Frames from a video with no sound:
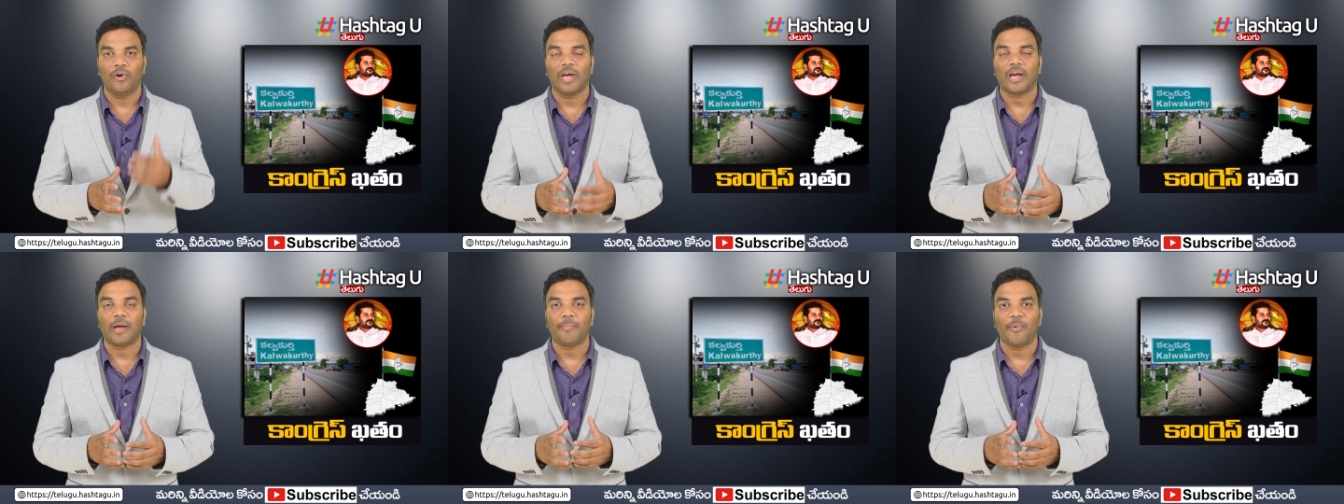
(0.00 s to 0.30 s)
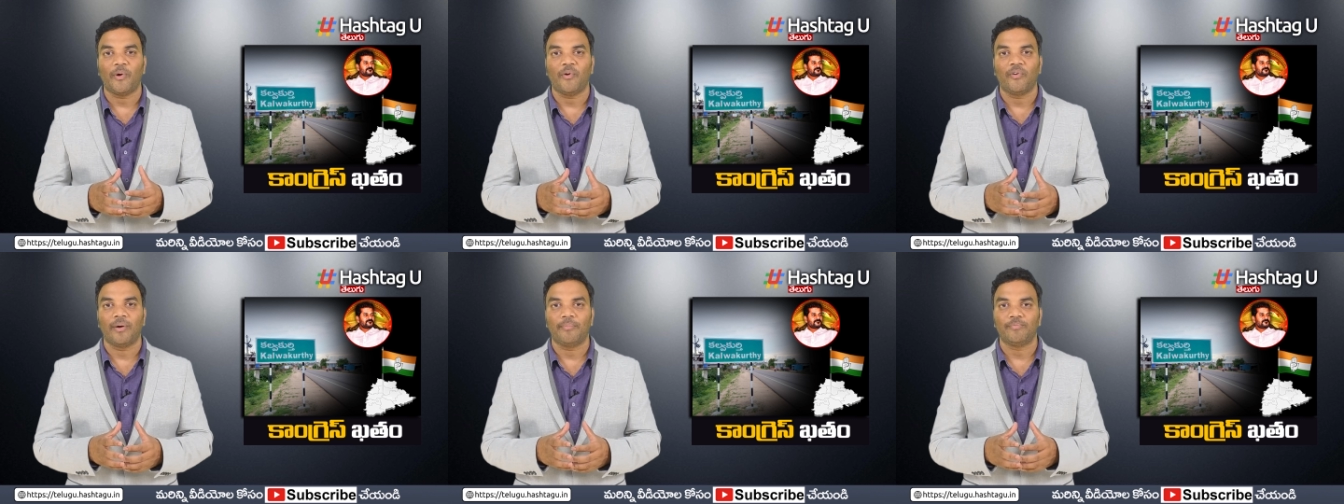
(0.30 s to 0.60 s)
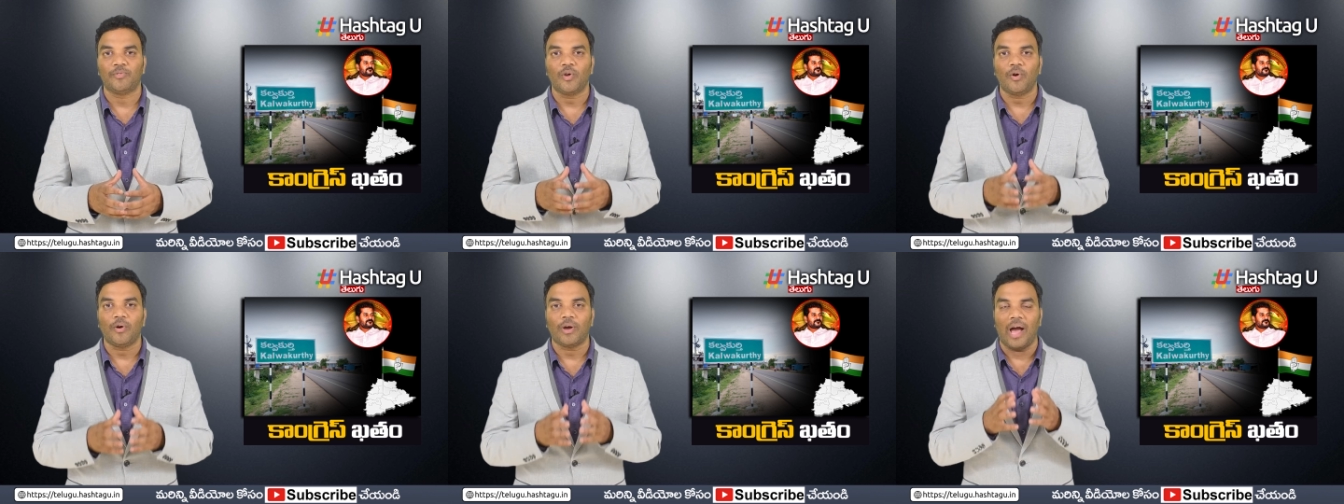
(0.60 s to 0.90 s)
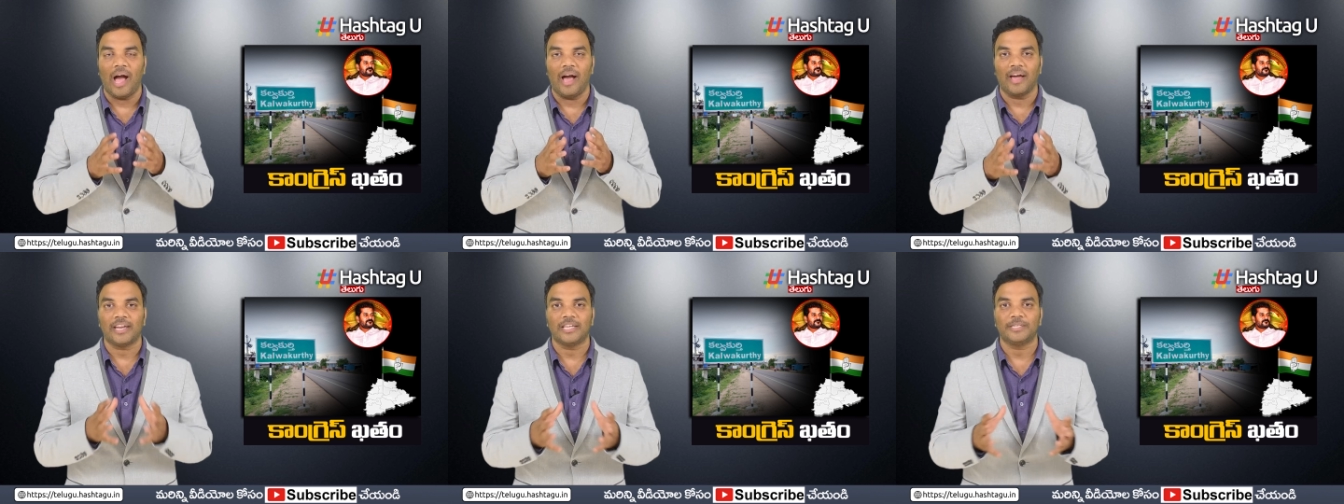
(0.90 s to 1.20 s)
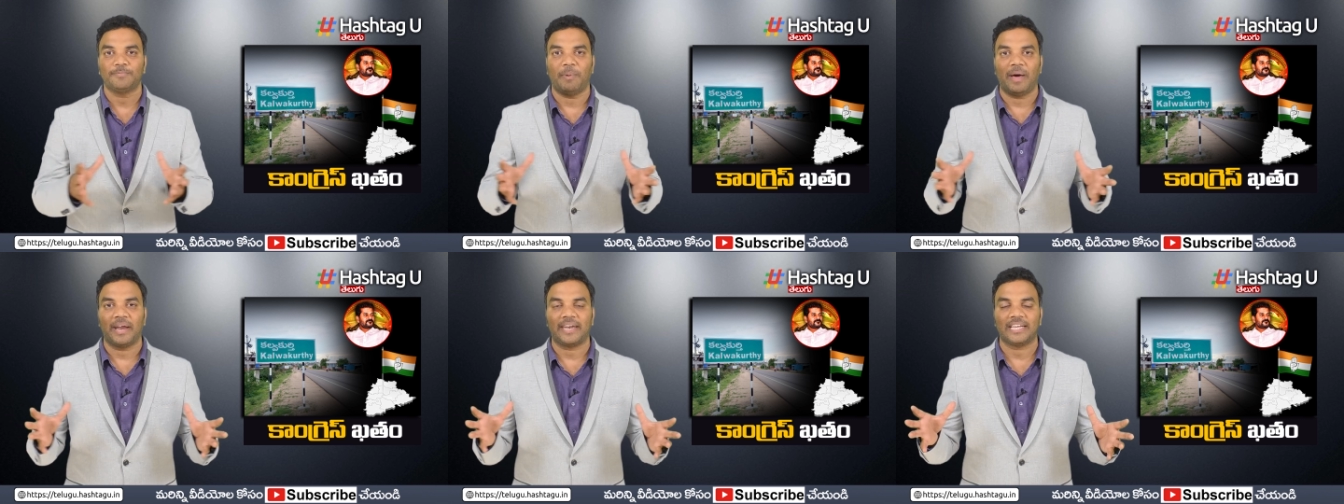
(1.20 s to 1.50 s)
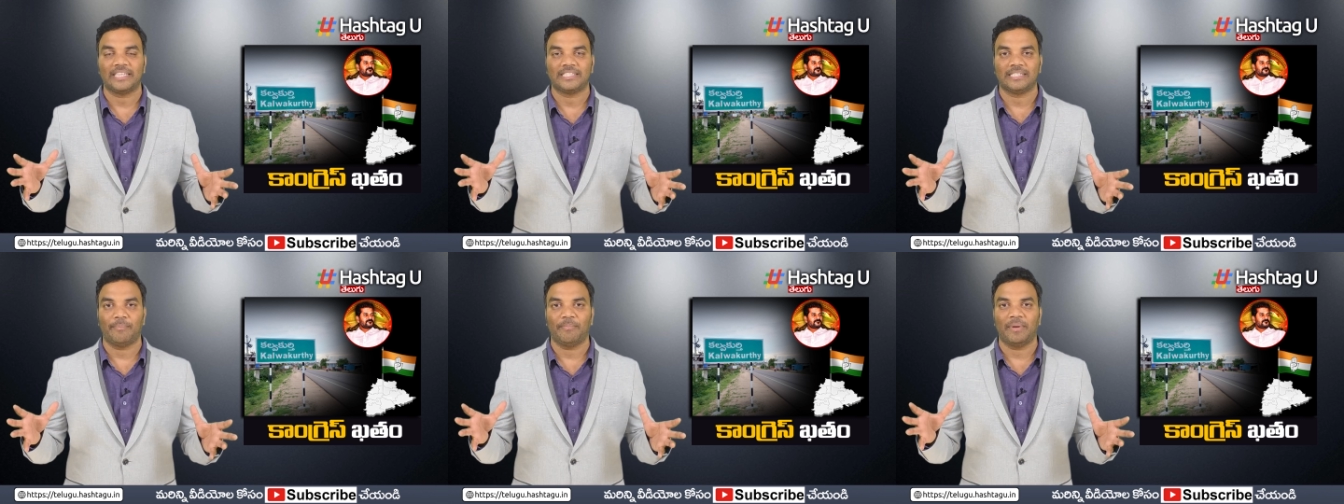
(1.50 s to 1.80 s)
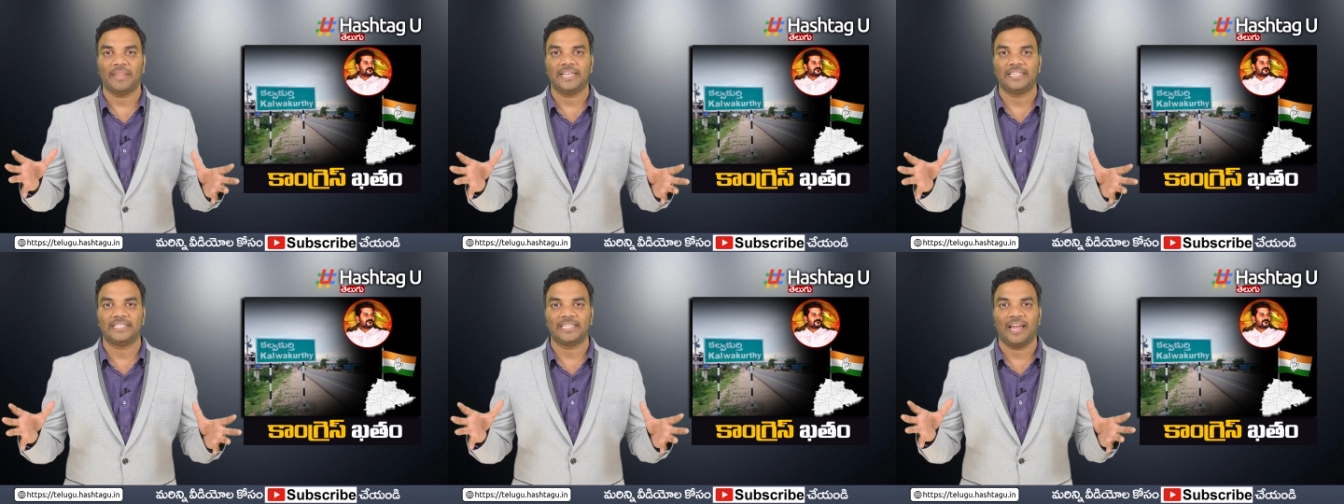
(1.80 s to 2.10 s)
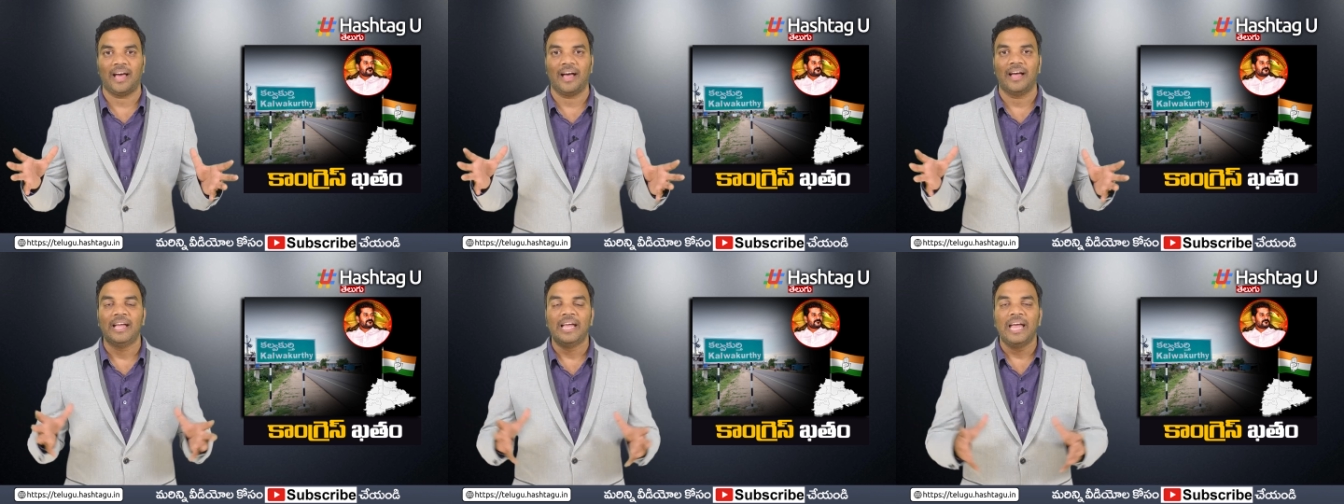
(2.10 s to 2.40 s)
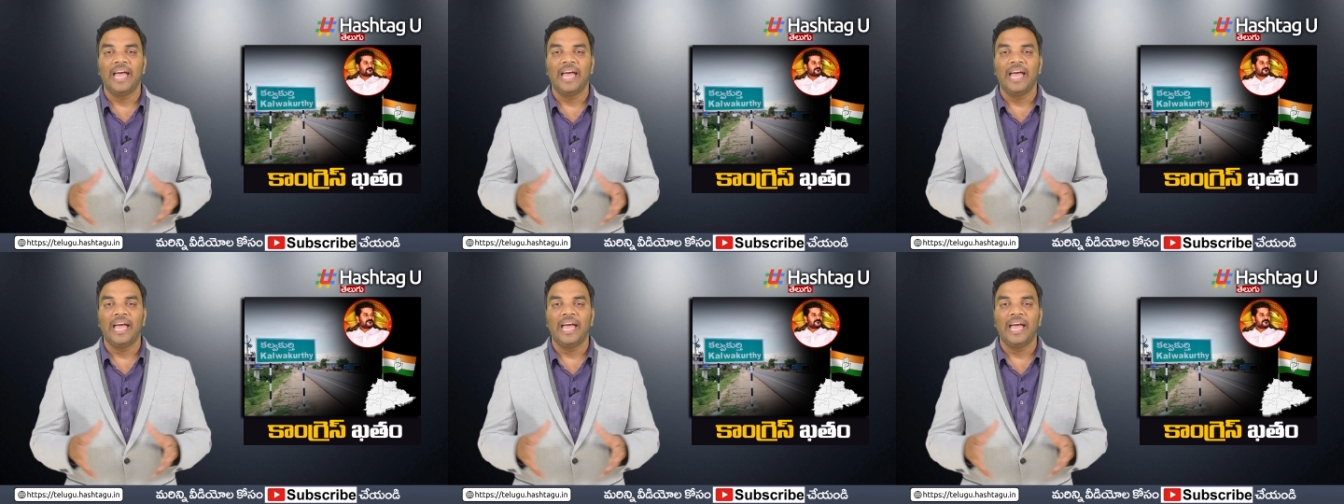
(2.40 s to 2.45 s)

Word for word: ఉండకపోవడంతో కాంగ్రెస్ పార్టీకి సంబంధించిన